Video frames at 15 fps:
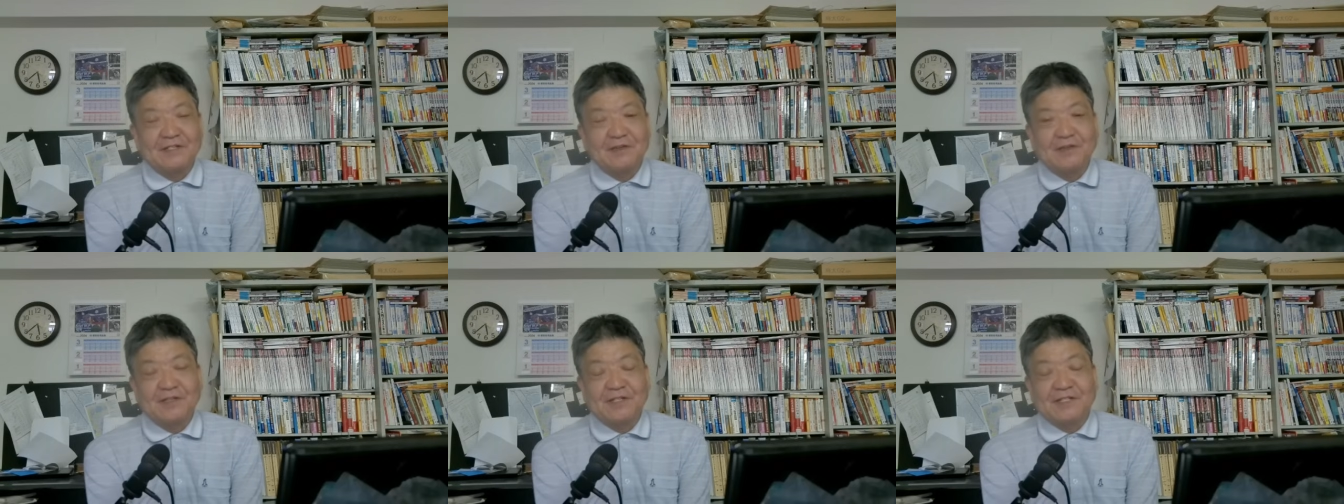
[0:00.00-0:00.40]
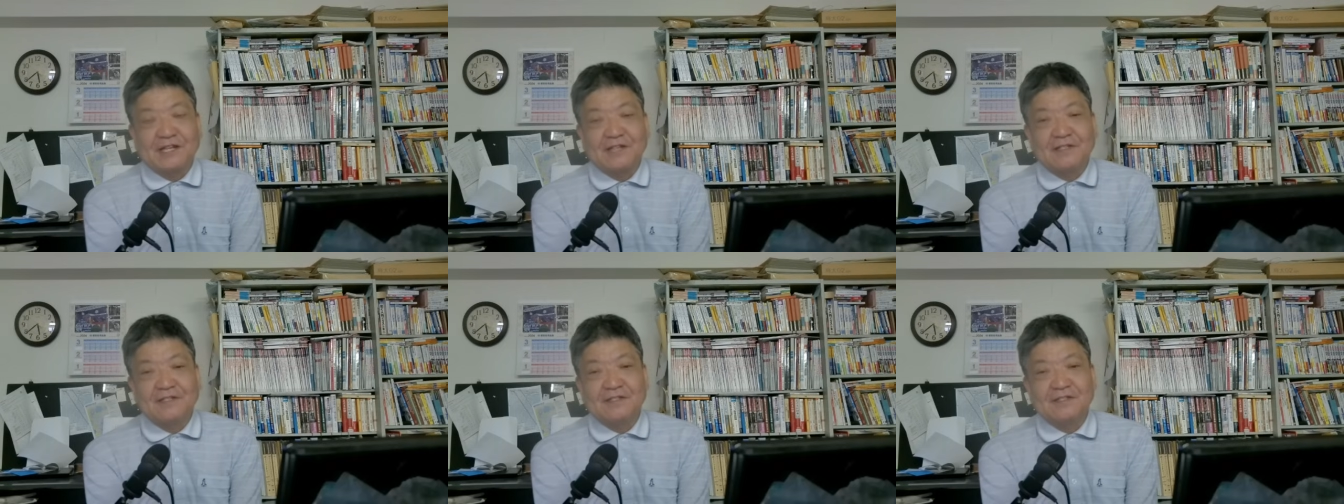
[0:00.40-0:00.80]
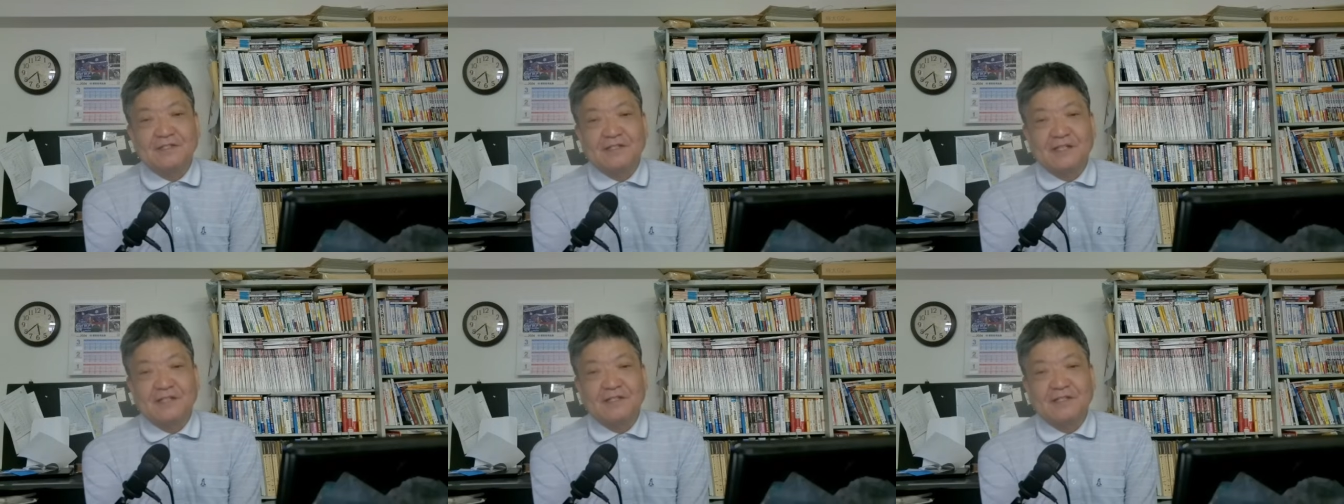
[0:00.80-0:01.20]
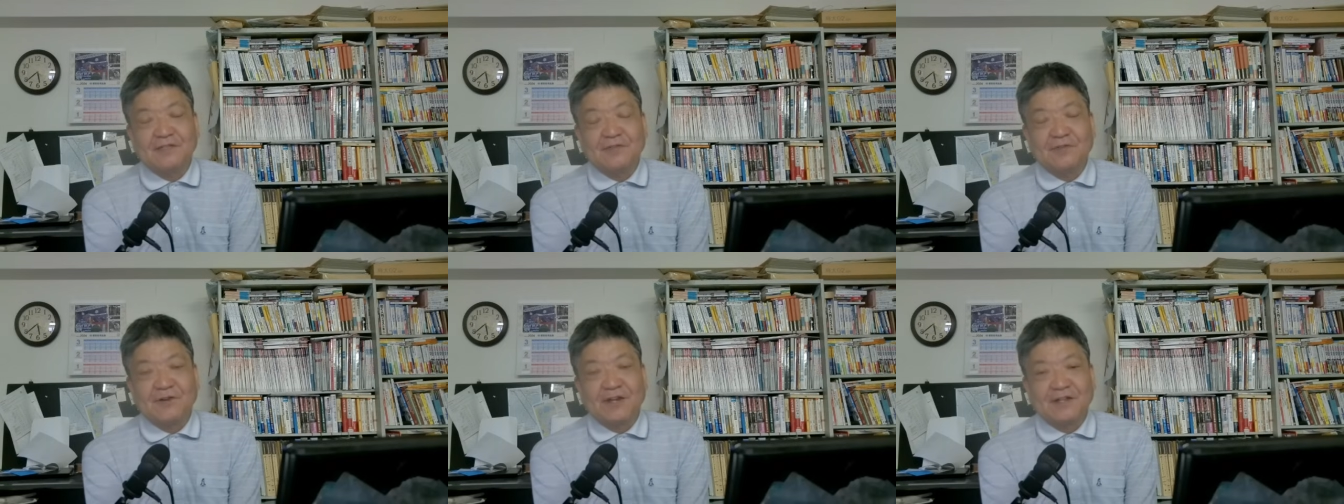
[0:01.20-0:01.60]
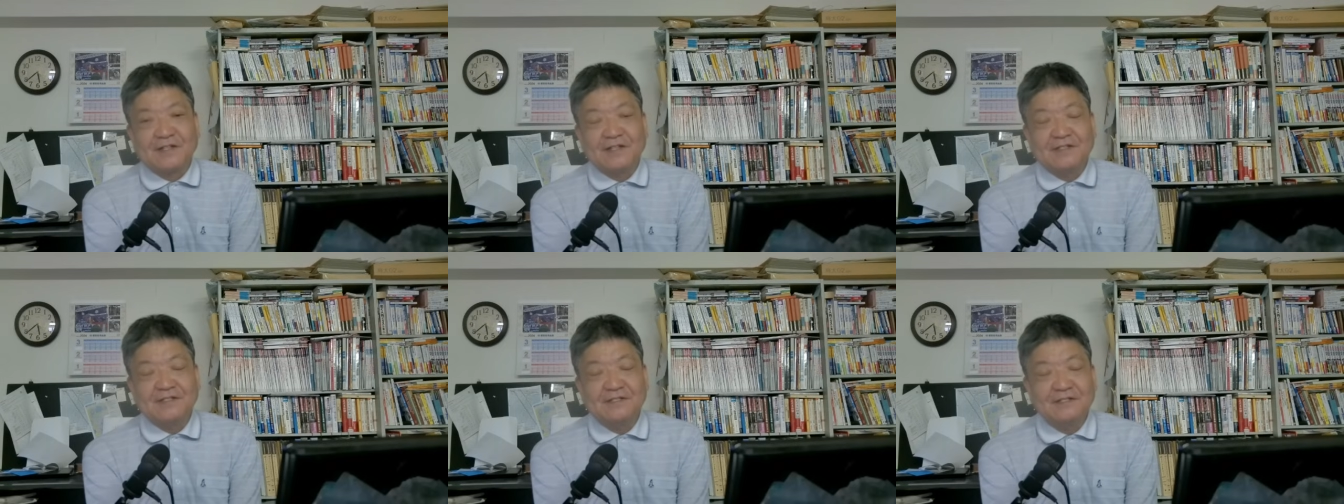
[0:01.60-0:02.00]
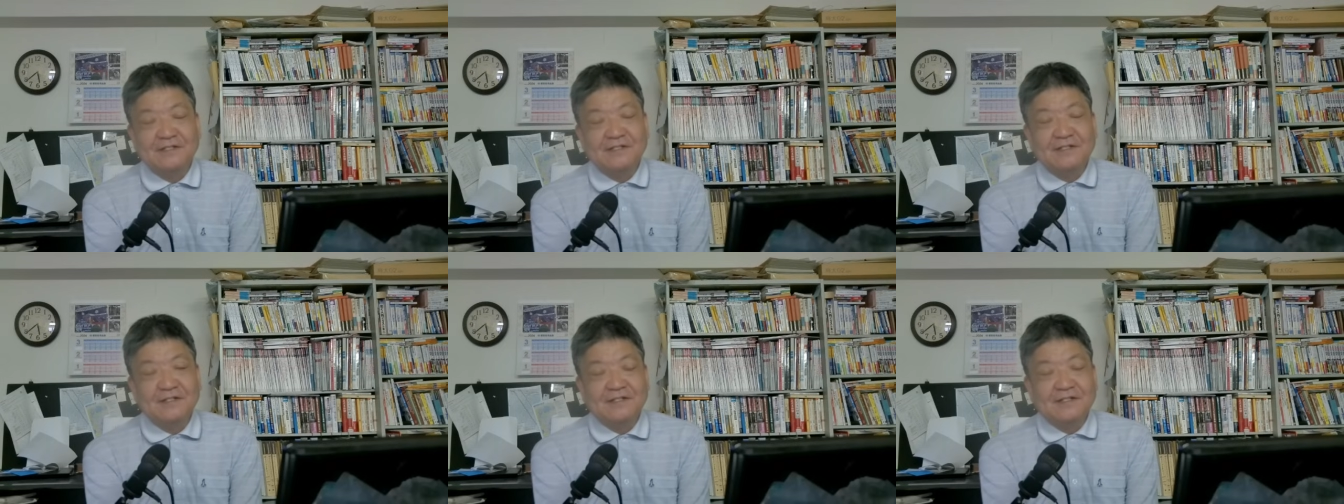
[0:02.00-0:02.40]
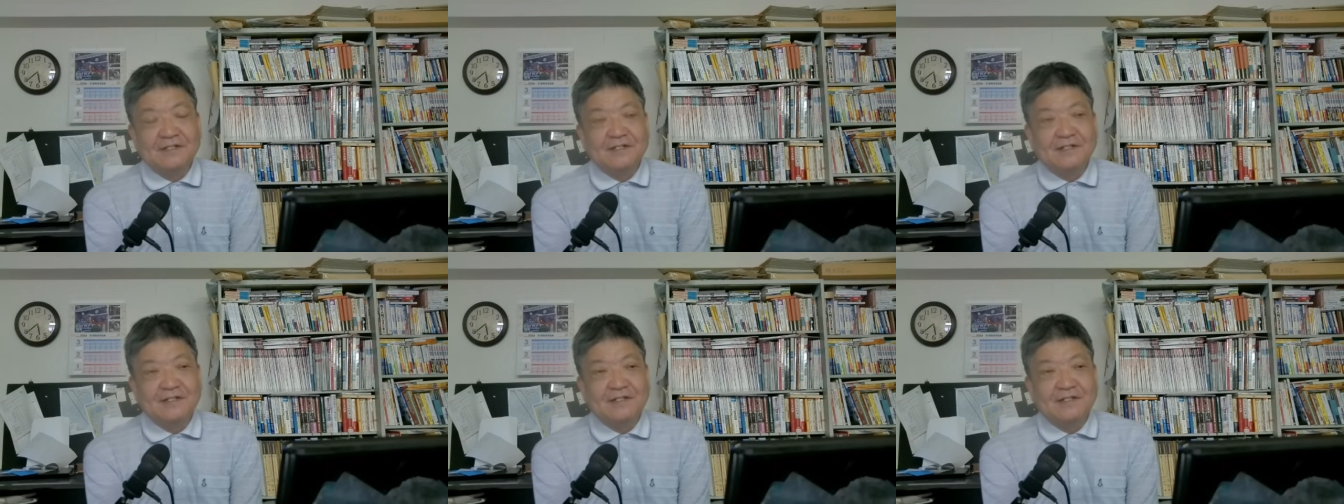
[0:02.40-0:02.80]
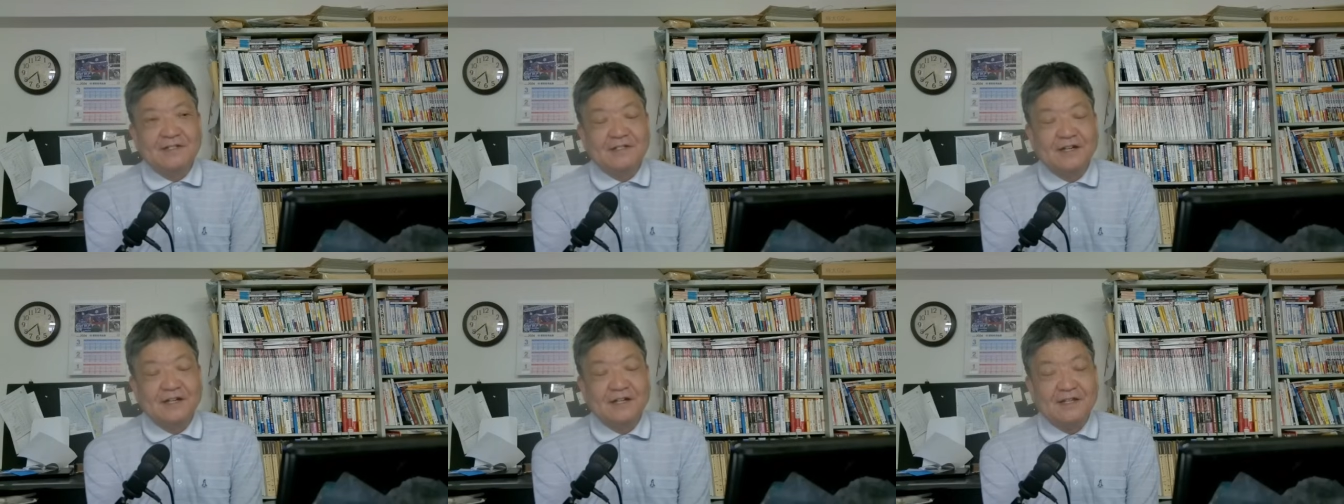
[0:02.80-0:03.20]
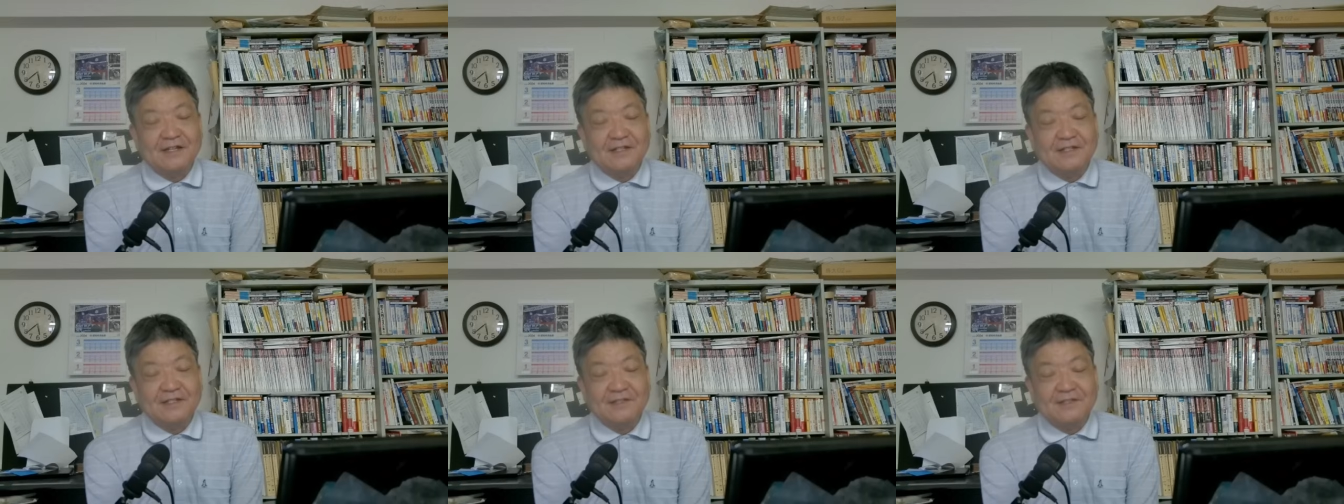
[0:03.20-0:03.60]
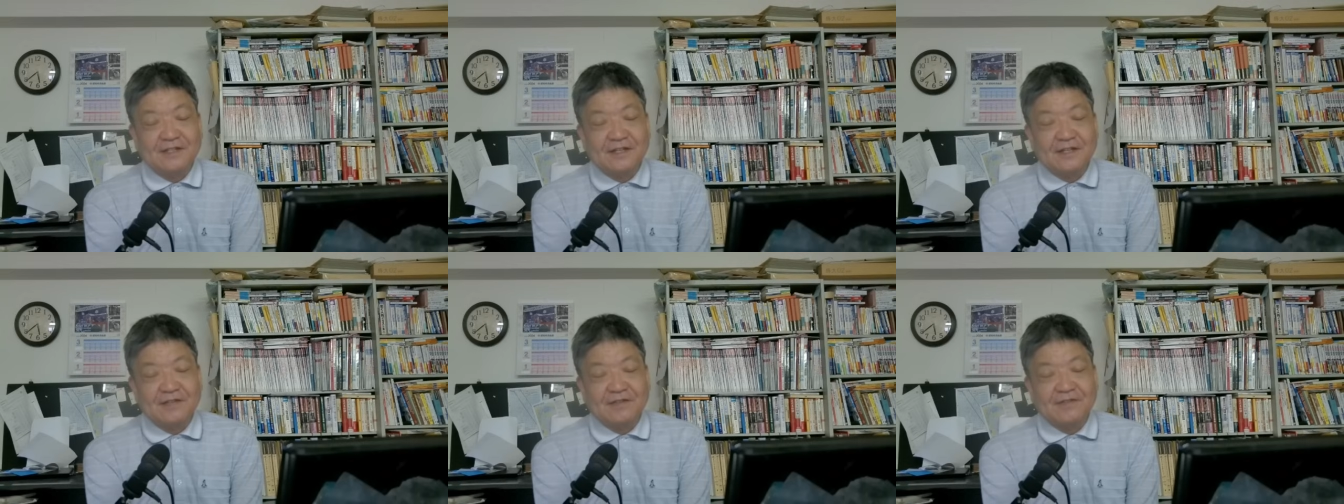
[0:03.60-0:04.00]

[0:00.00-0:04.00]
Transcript: 日本円で3000兆円かな、がですね、